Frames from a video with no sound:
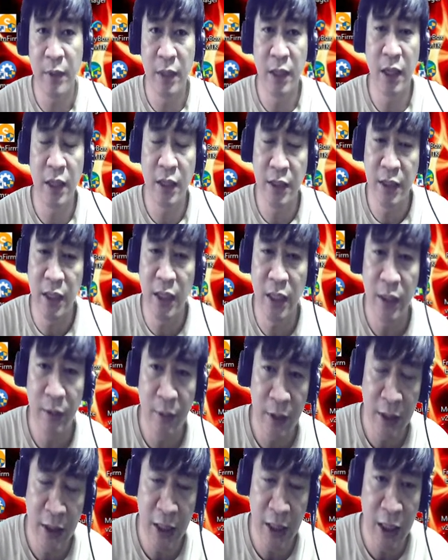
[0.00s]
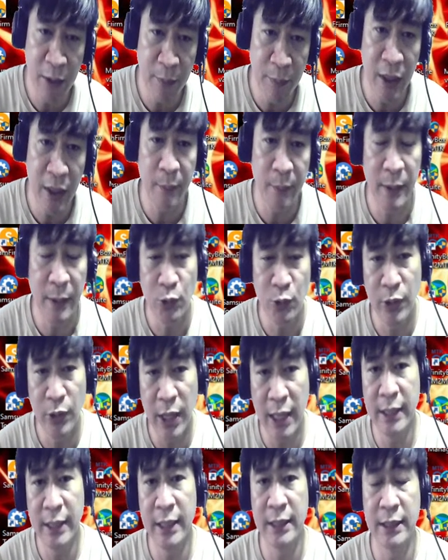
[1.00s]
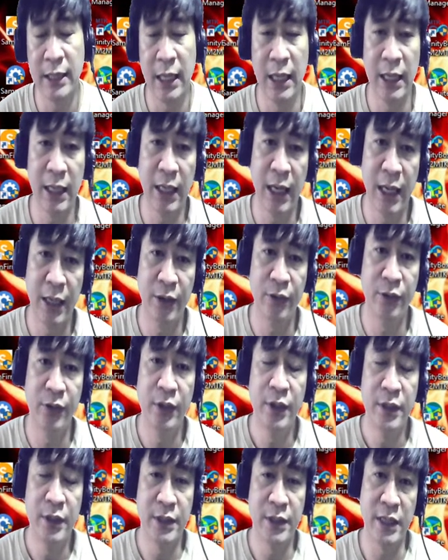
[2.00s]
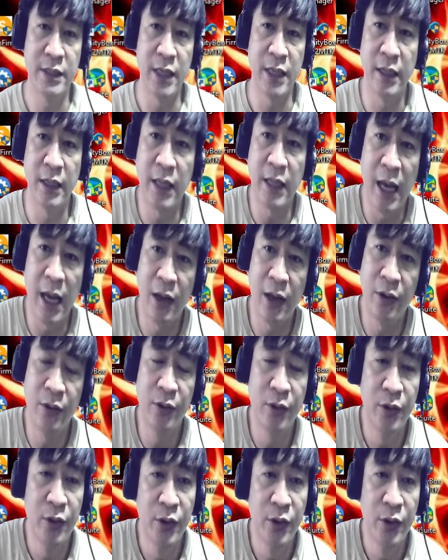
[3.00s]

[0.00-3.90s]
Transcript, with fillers: ng hindi na hindi naman napatunayan talaga no sa isang tao.